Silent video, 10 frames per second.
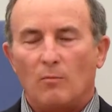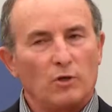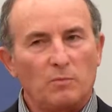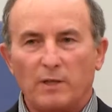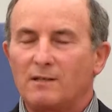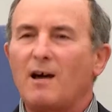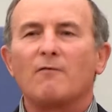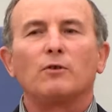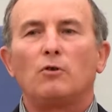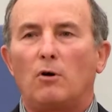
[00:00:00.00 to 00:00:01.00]
Может быть,
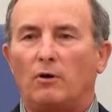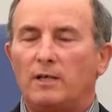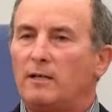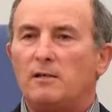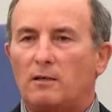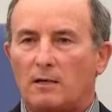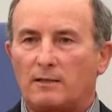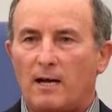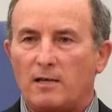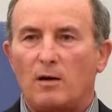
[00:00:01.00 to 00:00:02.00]
давно или
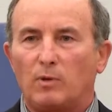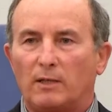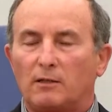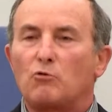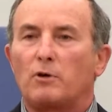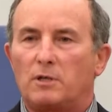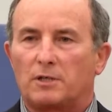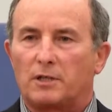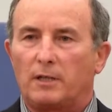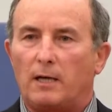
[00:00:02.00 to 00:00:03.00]
никогда не было такой
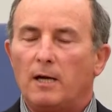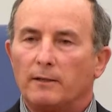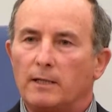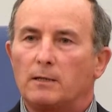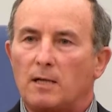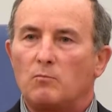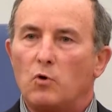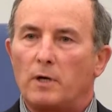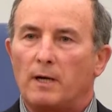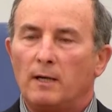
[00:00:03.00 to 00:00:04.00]
тишины на этом
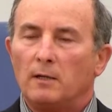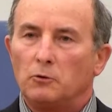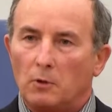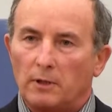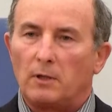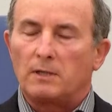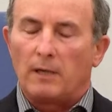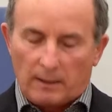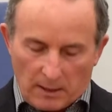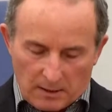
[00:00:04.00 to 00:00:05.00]
море, но она,
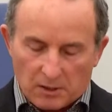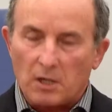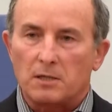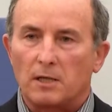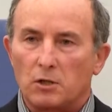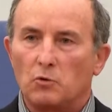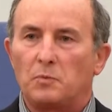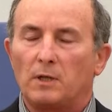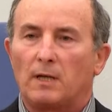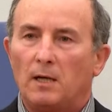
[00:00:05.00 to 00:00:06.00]
она сейчас
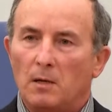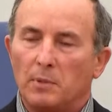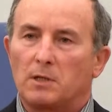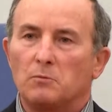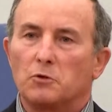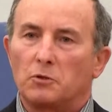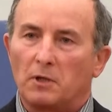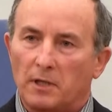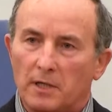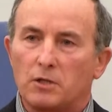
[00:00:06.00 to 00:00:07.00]
наступила, потому что
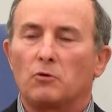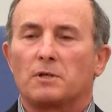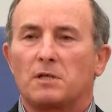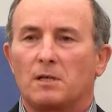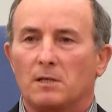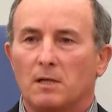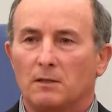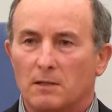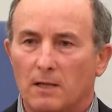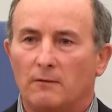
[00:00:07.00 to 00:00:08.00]
Христос сказал,
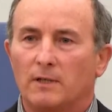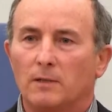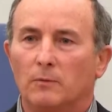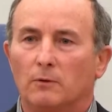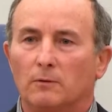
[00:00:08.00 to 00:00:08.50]
слава Ему.